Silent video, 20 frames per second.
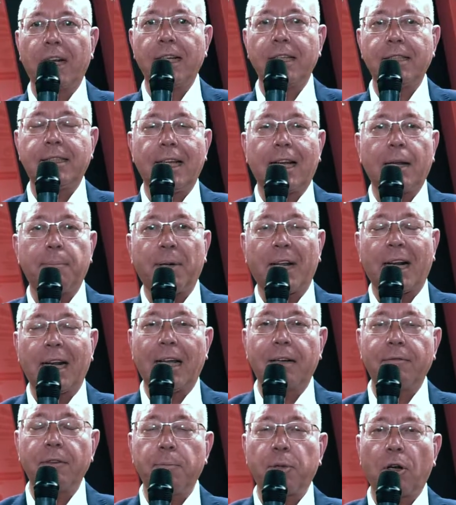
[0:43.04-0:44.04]
iniziare a
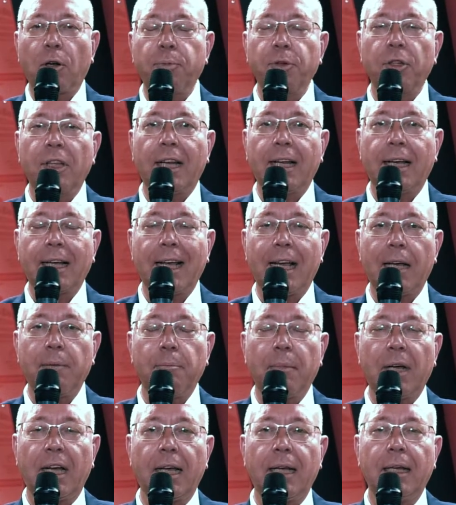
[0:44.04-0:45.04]
parlarvi proprio della
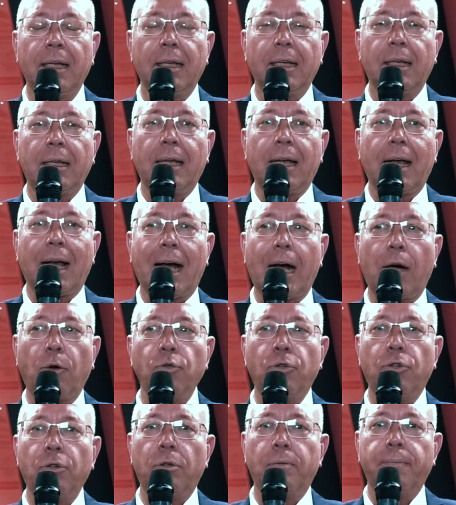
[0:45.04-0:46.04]
gamma
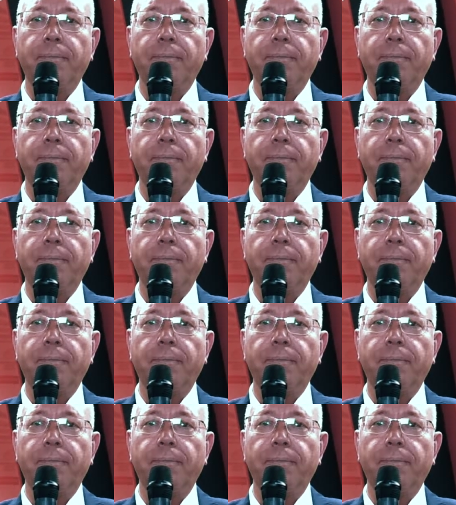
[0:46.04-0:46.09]
auto